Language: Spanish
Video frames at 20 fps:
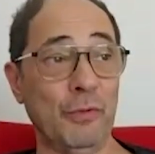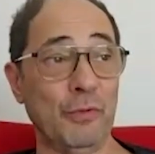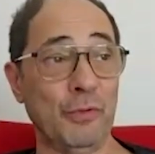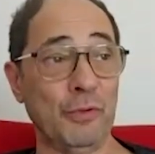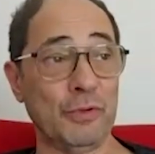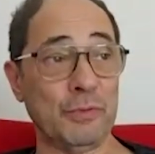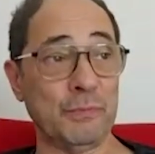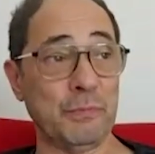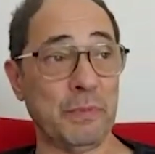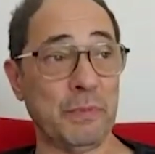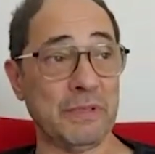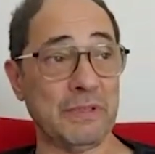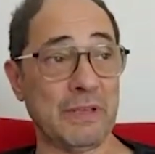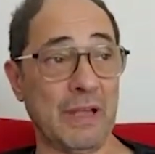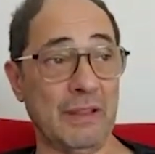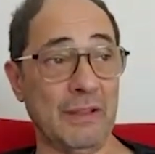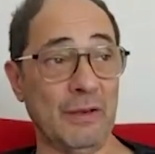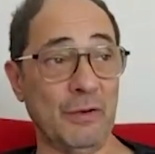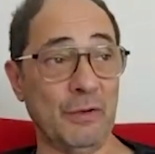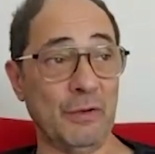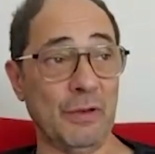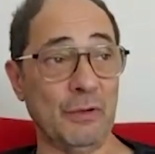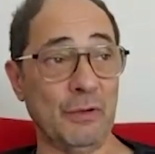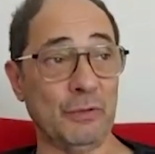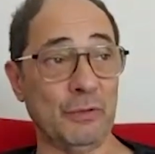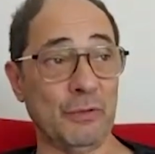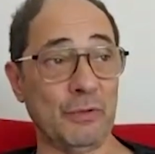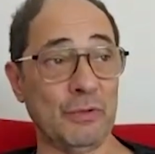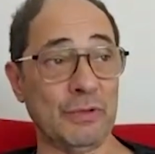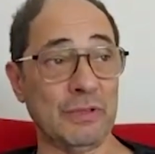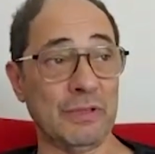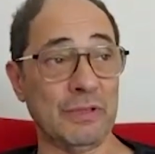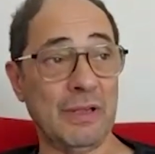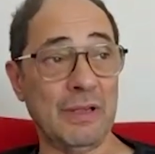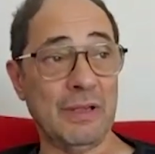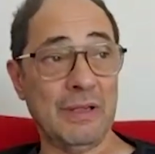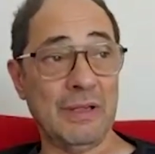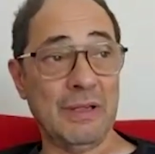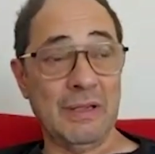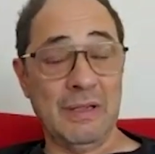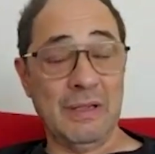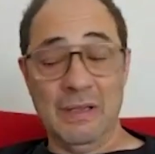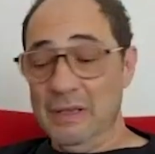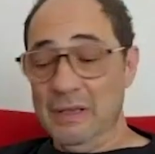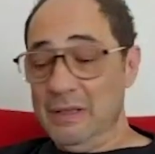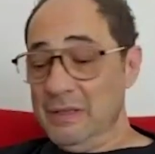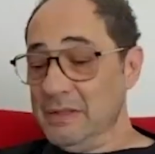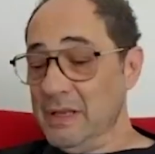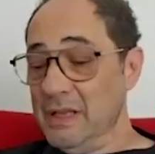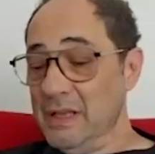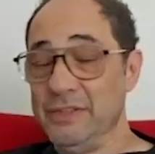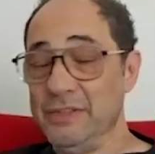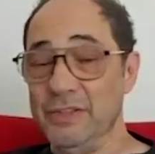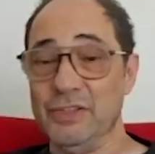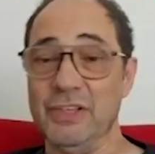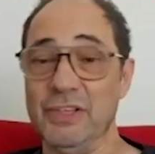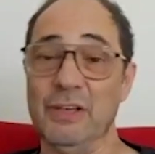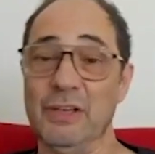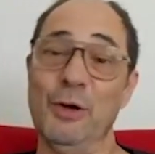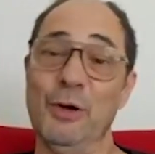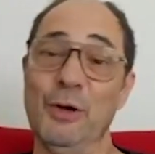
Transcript: uno es pescadero y el otro es salchichero.